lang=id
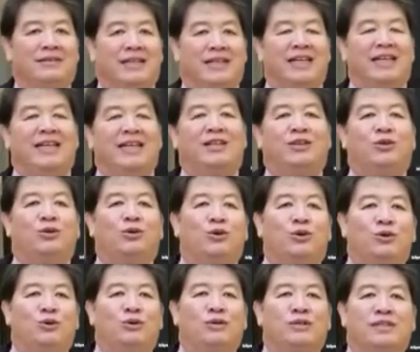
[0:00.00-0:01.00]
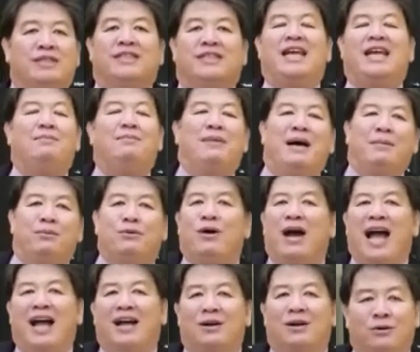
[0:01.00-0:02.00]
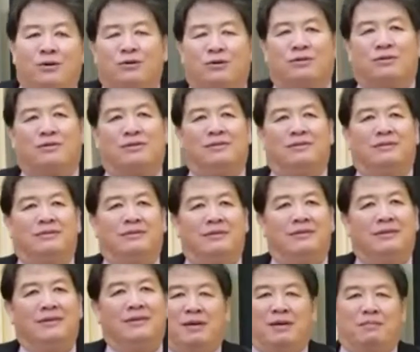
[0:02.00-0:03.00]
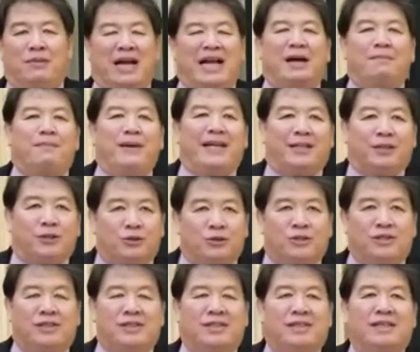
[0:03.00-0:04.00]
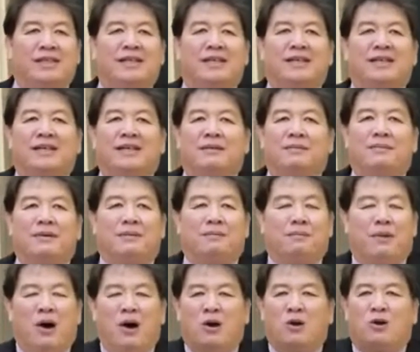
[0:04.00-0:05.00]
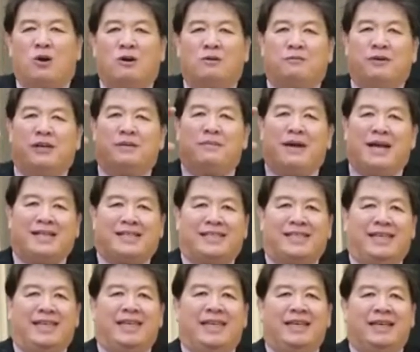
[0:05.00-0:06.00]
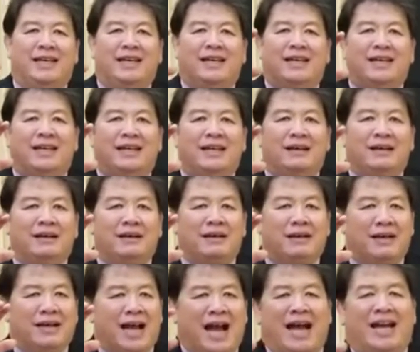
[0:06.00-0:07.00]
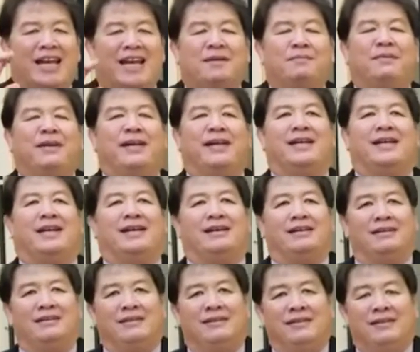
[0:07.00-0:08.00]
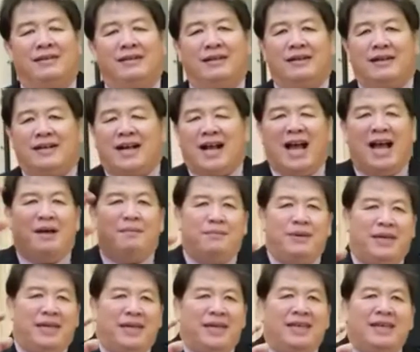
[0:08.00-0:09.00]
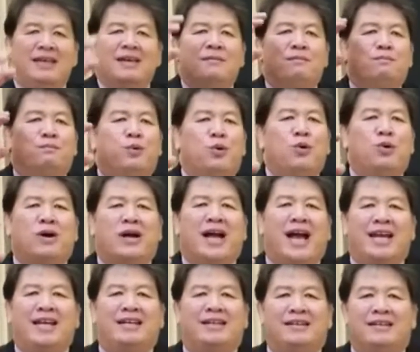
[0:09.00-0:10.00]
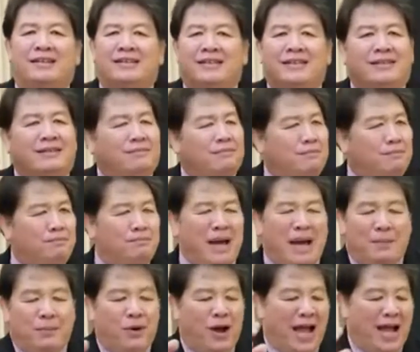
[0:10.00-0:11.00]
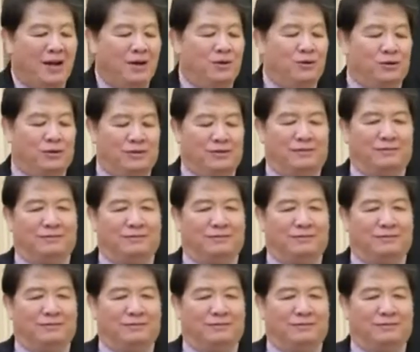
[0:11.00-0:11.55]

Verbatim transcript: Jadi dituduh sedang mabuk anggur. Maka Petrus mau konfirmasi keadaan mereka. Kami bukan mabuk anggur.